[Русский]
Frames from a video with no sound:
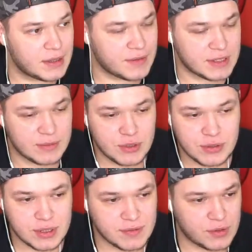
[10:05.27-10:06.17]

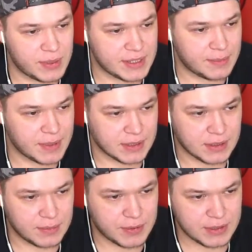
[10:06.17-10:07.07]
842 рубля за бенз,
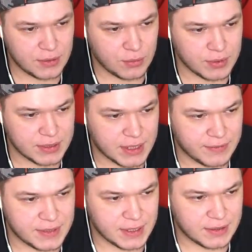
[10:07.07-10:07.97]
это просто
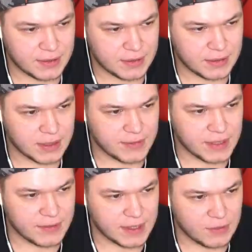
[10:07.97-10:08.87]
обосрався этого не Ой,
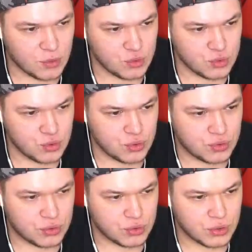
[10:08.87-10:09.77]
ой, ой, ой,
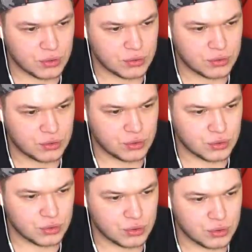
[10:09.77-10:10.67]
тихо.
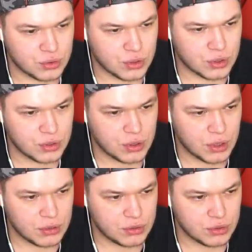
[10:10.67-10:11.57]
Тихо,
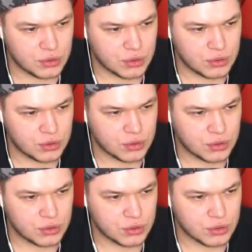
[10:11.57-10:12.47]
родная, тихо, тихо,
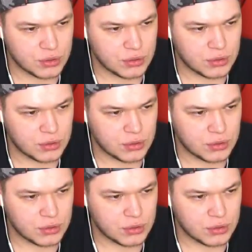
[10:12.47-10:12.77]
тихо.